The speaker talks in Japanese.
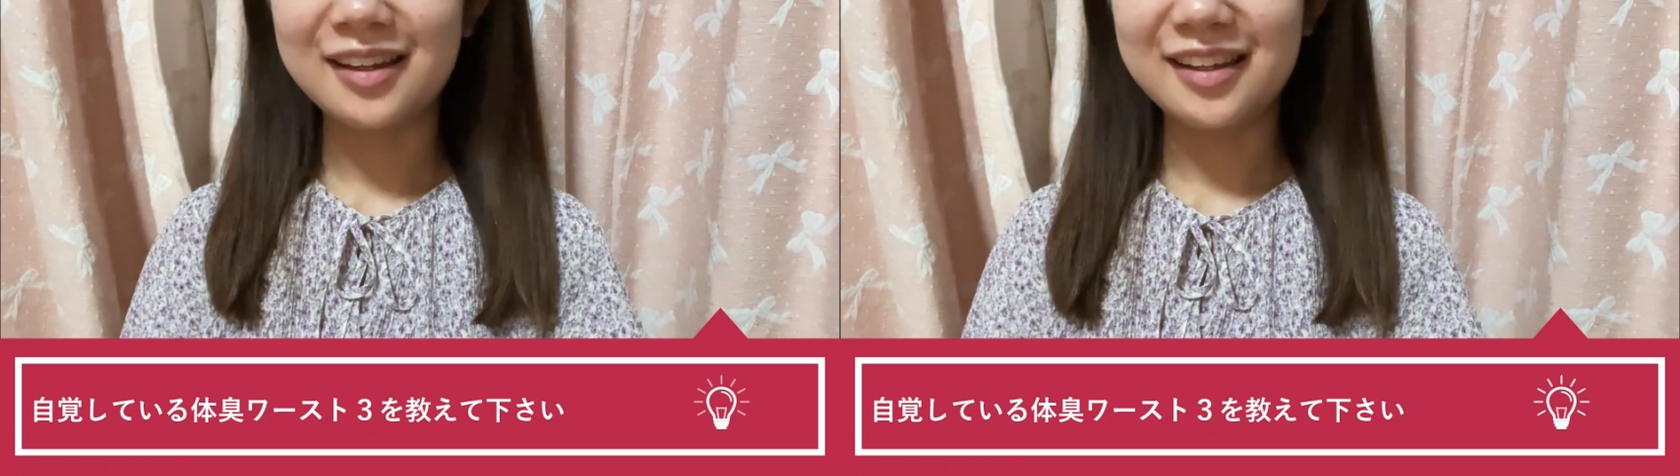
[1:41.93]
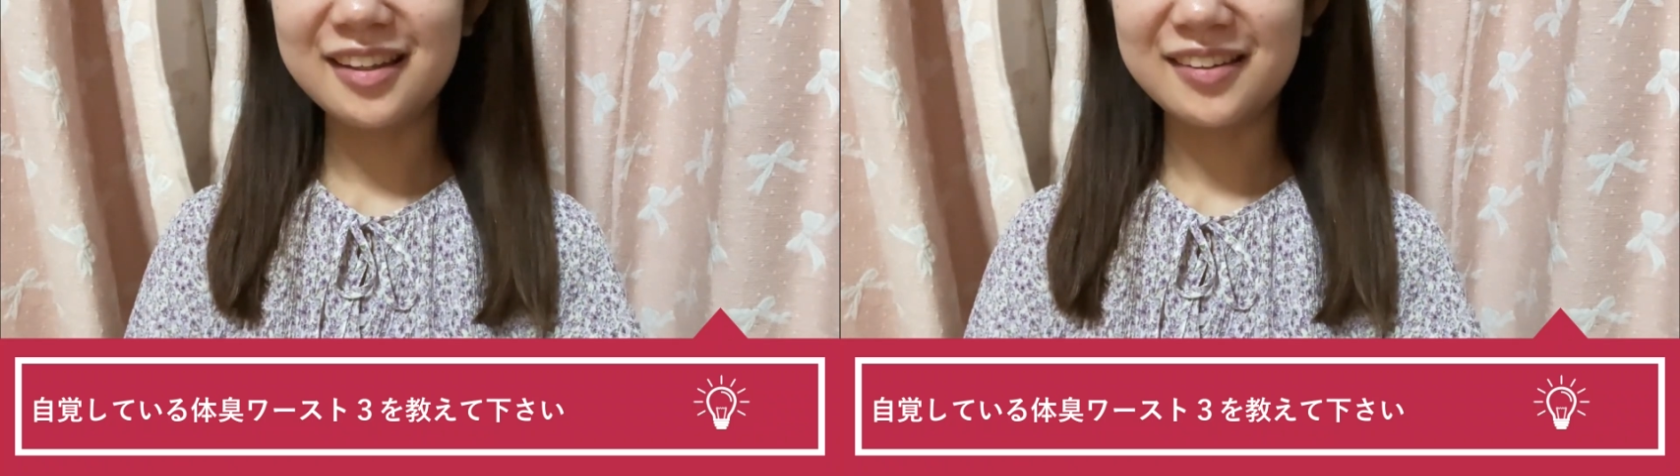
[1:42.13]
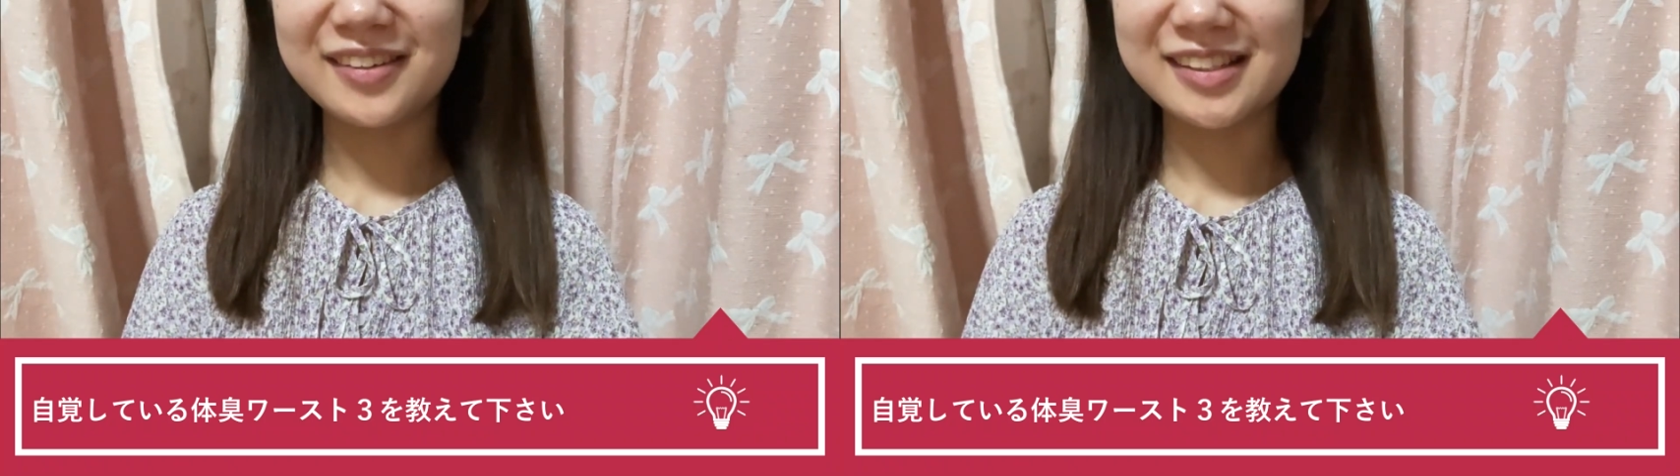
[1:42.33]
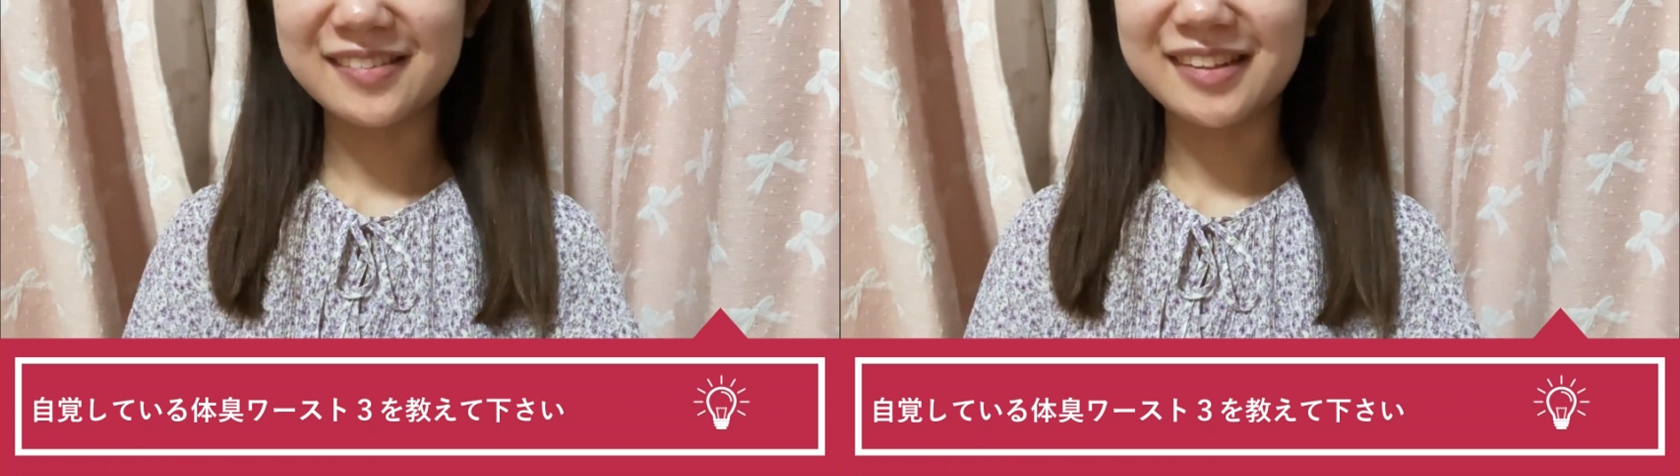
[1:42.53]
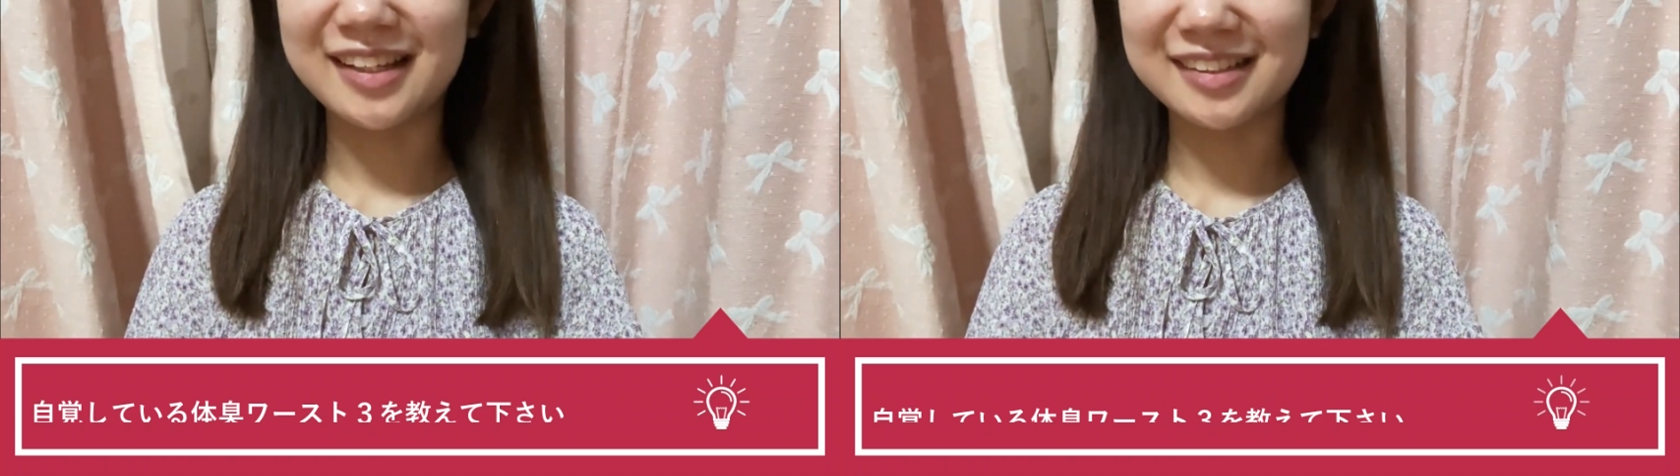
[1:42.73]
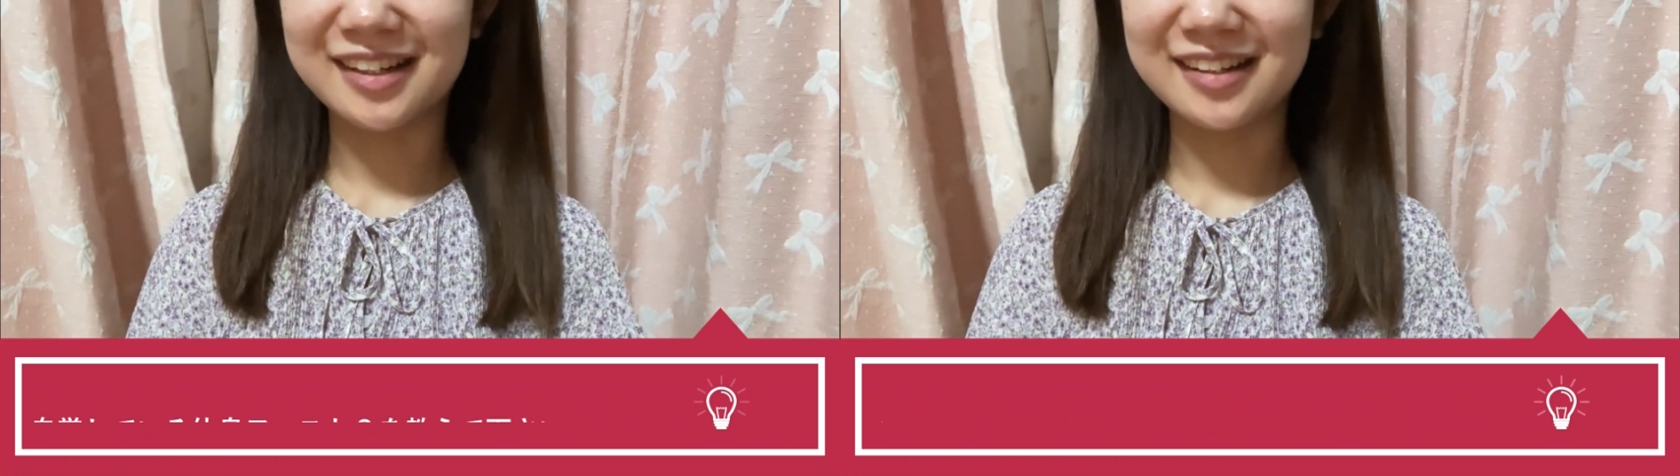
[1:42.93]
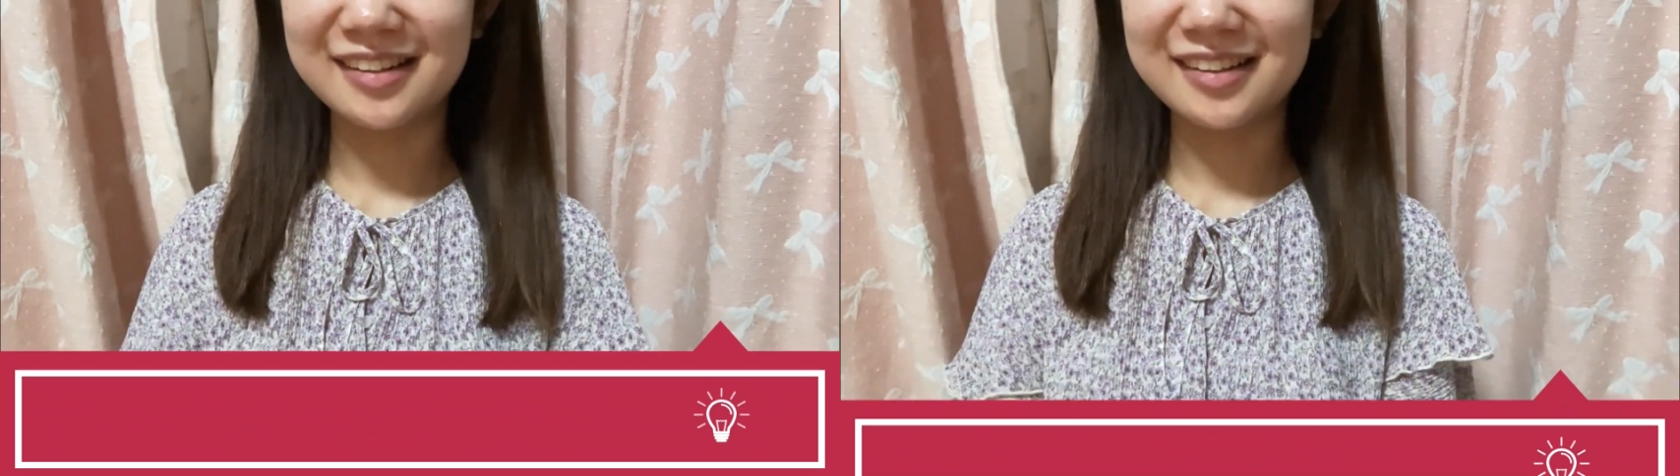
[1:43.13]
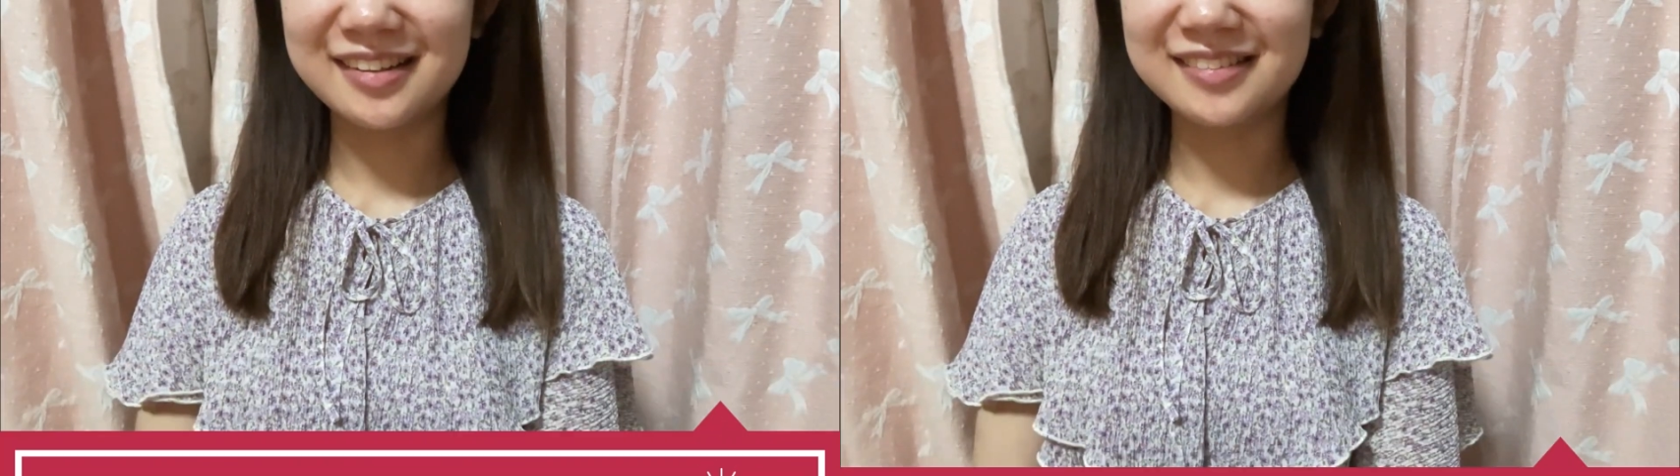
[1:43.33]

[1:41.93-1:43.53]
いい匂いしそうですか